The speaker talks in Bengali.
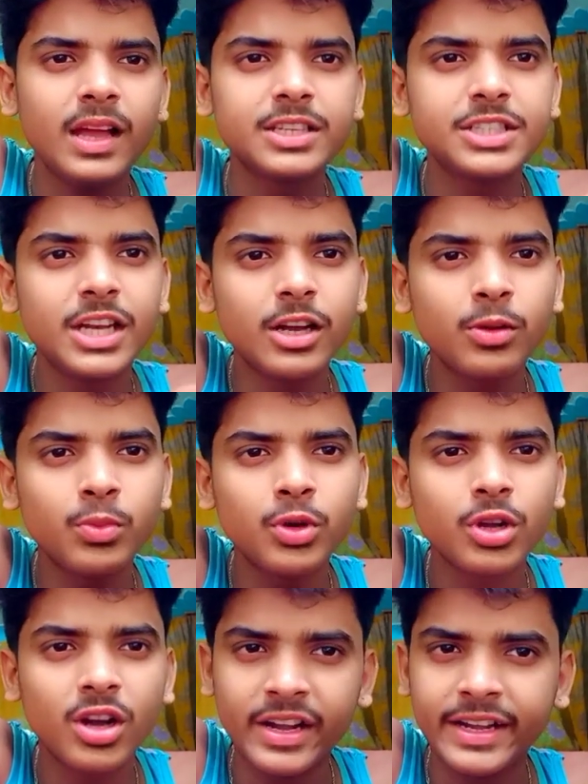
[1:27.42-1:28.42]
সেরকম কোনো
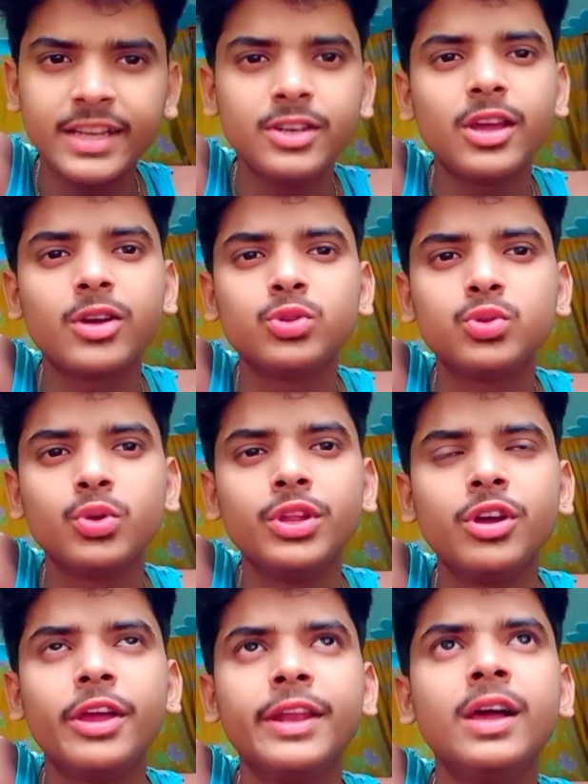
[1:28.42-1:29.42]
কন্টেন্টও এখন তৈরি
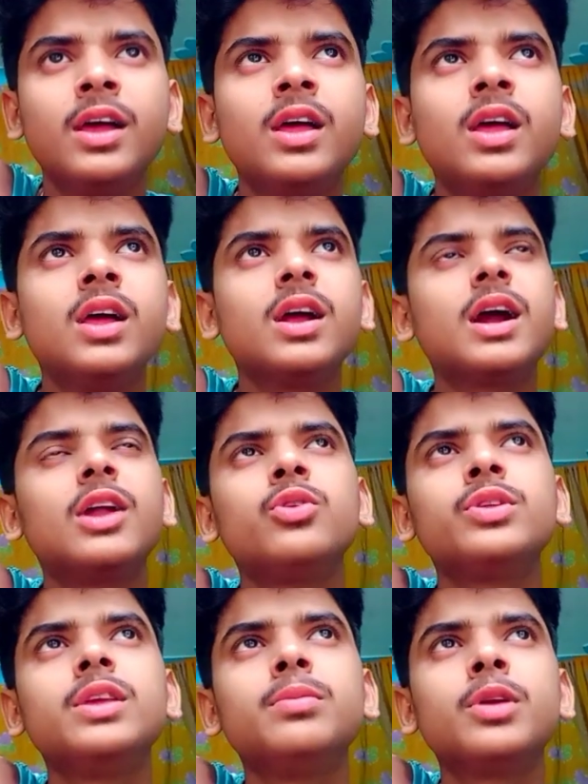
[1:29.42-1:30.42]
হয় না কারণ
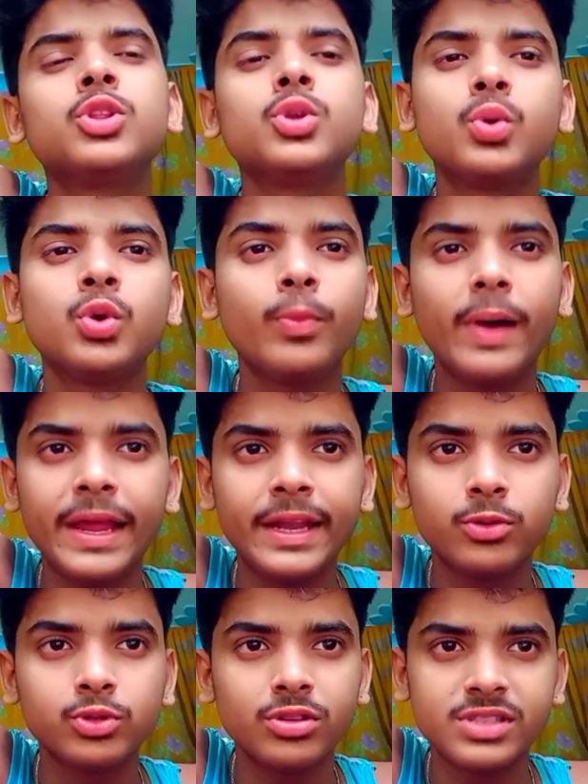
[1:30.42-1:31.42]
কি বলতো কোনো বাইরে
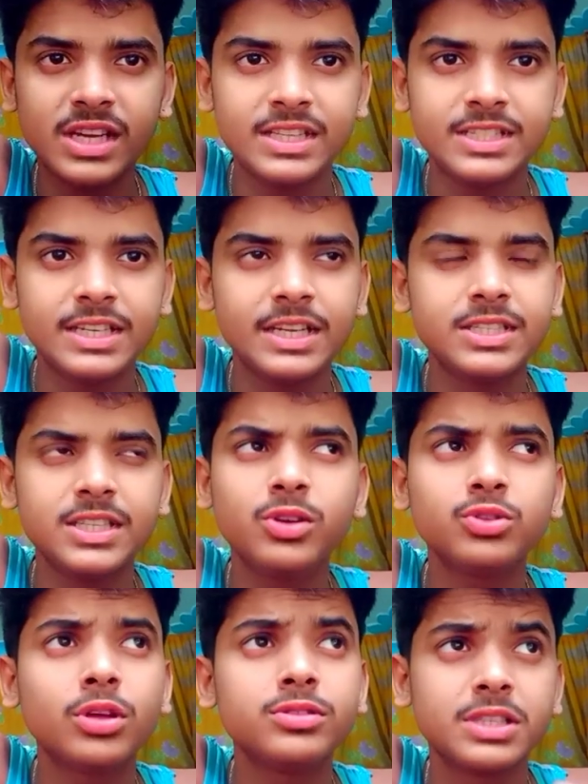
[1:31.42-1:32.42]
কোথাও যাচ্ছি না যদি
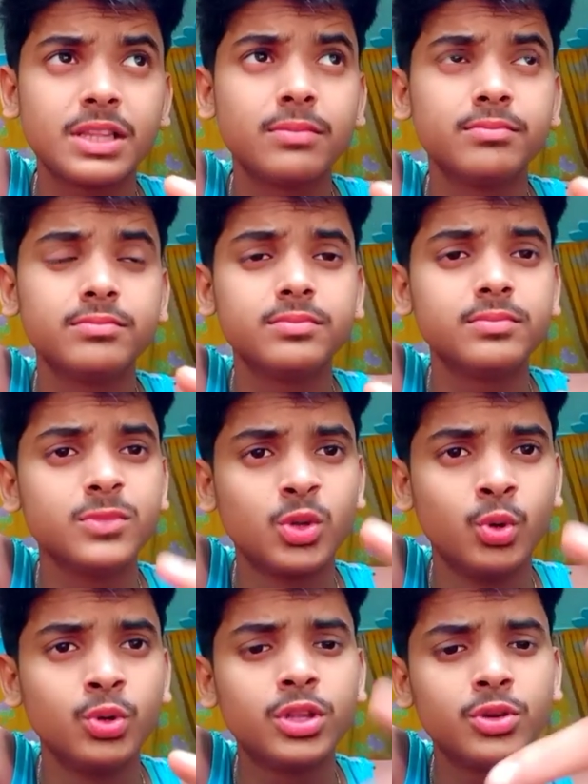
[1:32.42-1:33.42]
কোথাও যেত
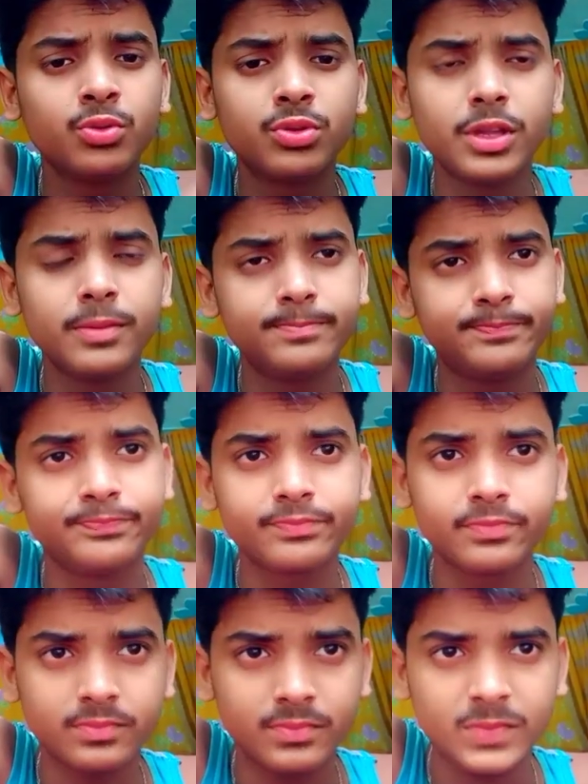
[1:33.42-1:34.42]
ঘুরতে টুরতে
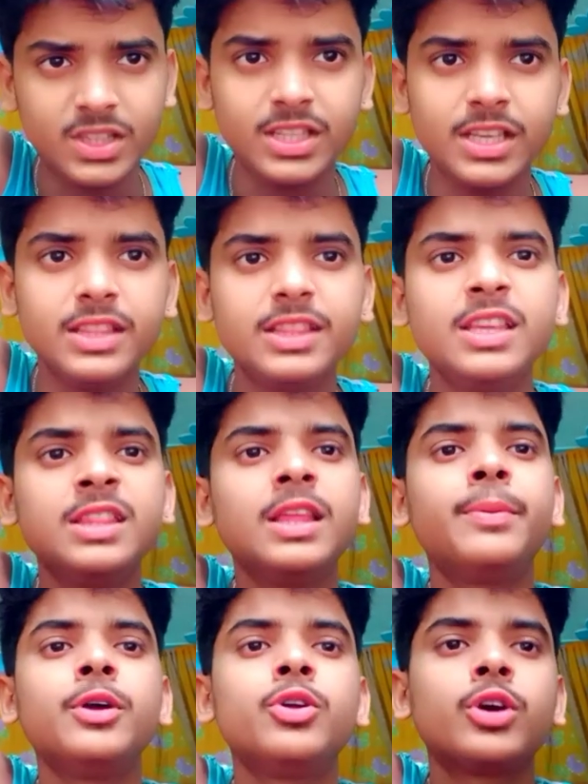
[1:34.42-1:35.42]
দেন
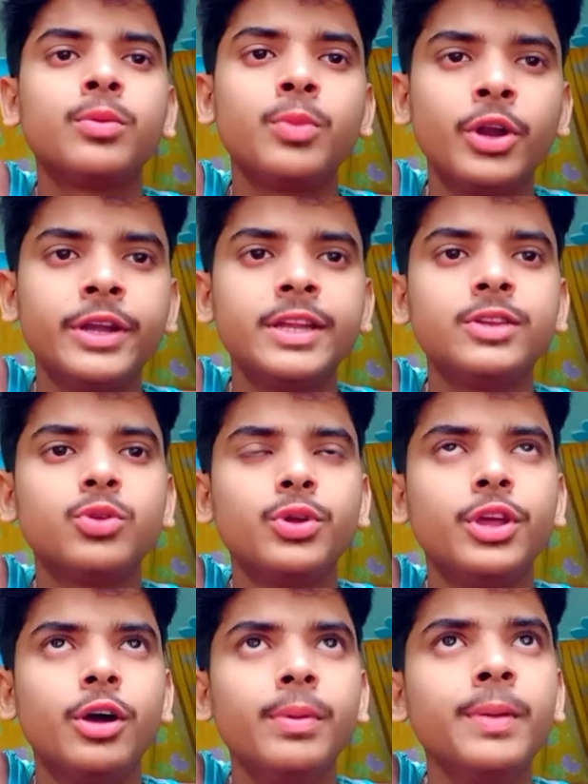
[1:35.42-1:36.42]
তারপরে ওরকম কন্টেন্ট তৈরি
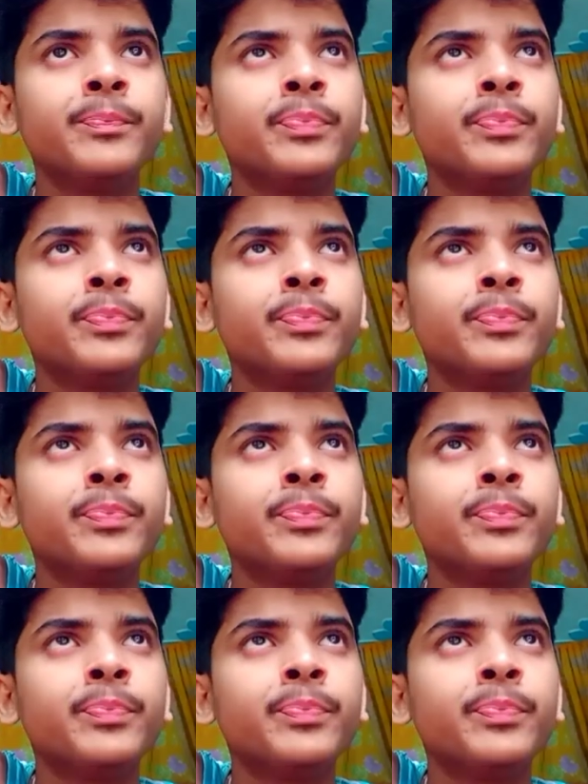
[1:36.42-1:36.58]
হবে